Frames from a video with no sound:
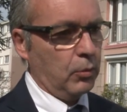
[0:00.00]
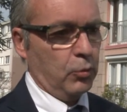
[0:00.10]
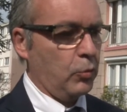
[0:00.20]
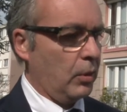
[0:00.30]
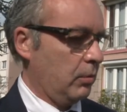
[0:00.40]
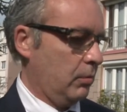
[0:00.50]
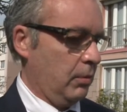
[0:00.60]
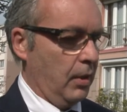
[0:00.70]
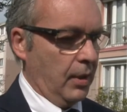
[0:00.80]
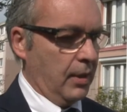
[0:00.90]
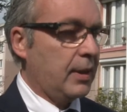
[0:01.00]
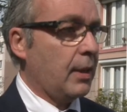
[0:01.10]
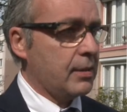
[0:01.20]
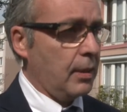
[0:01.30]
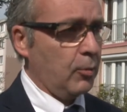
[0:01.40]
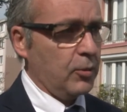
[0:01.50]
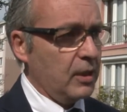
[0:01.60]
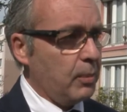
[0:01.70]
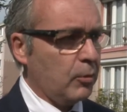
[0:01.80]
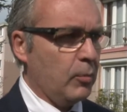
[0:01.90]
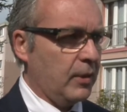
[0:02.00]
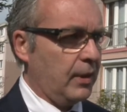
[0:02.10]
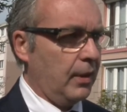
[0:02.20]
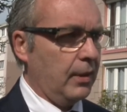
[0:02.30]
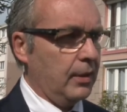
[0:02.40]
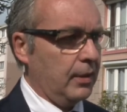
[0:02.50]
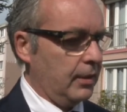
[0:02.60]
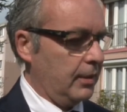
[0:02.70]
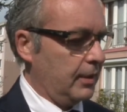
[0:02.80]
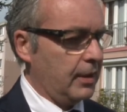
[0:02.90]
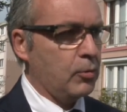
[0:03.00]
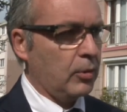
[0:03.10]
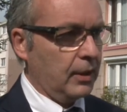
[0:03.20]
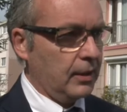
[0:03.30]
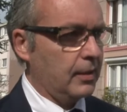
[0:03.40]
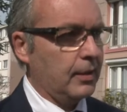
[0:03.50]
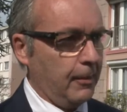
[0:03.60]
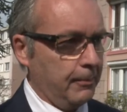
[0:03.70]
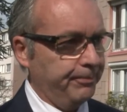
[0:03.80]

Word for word: que ce soit la CARSA, le conseil départemental, les caisses de retraite, etc.